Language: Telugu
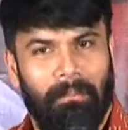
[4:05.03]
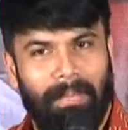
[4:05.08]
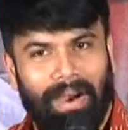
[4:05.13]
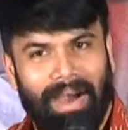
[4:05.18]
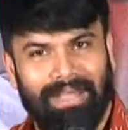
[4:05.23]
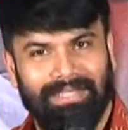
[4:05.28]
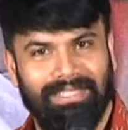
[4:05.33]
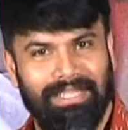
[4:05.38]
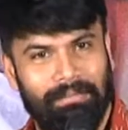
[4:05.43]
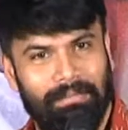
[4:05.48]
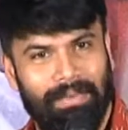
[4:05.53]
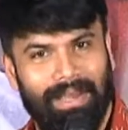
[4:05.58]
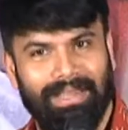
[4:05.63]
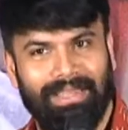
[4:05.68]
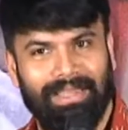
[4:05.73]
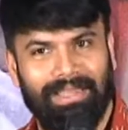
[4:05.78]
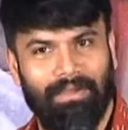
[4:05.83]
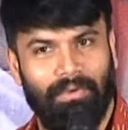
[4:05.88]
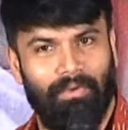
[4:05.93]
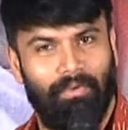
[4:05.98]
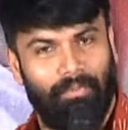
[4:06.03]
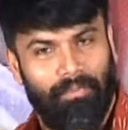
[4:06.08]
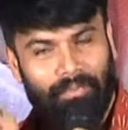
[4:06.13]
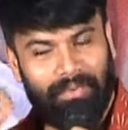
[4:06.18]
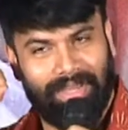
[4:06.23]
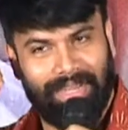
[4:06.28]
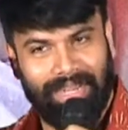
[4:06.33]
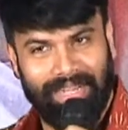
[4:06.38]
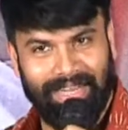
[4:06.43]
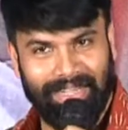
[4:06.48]
మా సినిమాకి
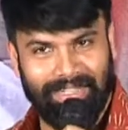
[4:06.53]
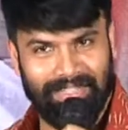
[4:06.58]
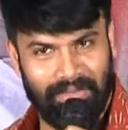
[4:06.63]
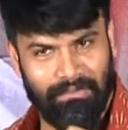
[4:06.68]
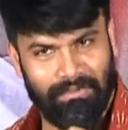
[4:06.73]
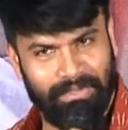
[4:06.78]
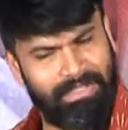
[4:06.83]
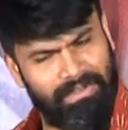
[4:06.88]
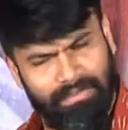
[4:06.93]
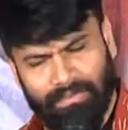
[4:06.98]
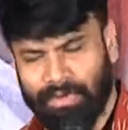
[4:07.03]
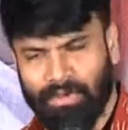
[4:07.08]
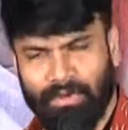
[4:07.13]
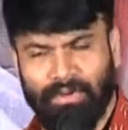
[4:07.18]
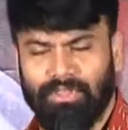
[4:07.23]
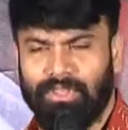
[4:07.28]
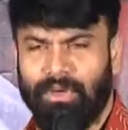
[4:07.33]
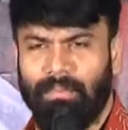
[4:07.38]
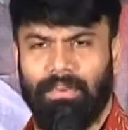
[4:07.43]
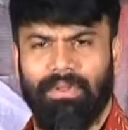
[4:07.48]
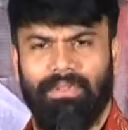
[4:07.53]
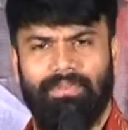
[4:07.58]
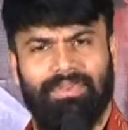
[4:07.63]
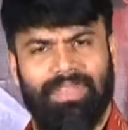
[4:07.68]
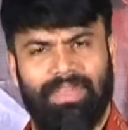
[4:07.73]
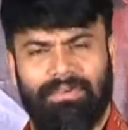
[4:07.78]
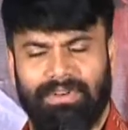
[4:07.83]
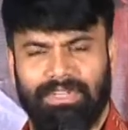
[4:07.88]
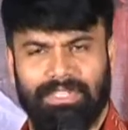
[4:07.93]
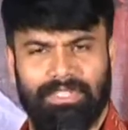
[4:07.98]
క్రిటిక్స్ రివ్యూస్ ఇవ్వడంలో
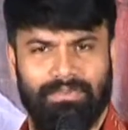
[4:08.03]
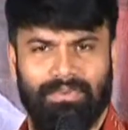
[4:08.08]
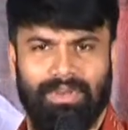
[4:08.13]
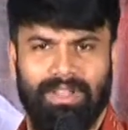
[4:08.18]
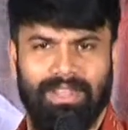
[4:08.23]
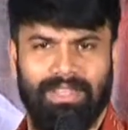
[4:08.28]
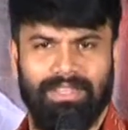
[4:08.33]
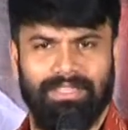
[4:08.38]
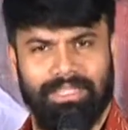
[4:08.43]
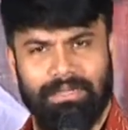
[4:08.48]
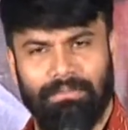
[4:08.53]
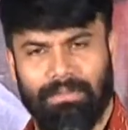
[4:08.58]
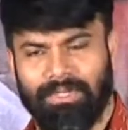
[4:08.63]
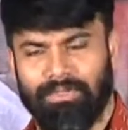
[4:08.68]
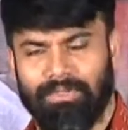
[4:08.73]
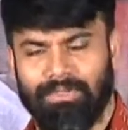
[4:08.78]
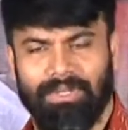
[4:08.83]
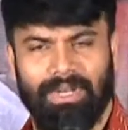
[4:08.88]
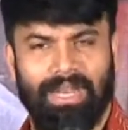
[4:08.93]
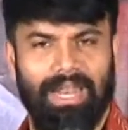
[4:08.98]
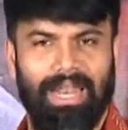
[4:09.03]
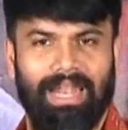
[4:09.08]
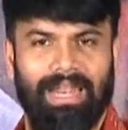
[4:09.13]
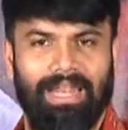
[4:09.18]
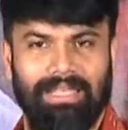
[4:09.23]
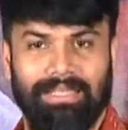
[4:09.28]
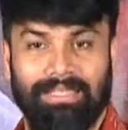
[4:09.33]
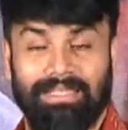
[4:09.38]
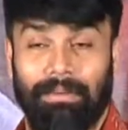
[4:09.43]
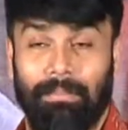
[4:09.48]
తప్పలేదు ఎవరిష్టం వాళ్ళది సినిమా చూసిన వాళ్ళు
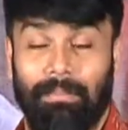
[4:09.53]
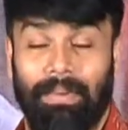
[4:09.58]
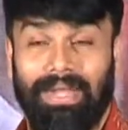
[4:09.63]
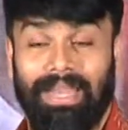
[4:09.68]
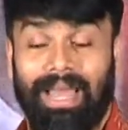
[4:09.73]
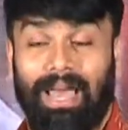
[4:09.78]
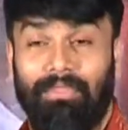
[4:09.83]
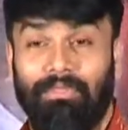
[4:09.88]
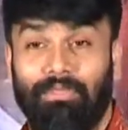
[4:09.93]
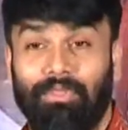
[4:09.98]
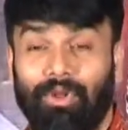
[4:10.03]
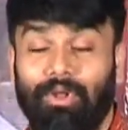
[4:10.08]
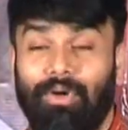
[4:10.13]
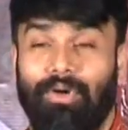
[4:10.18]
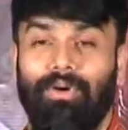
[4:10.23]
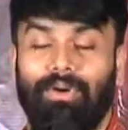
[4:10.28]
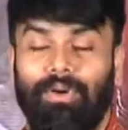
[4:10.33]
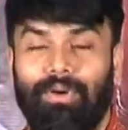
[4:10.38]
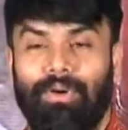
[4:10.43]
ఎలానే ఇస్తారు బట్ అందులో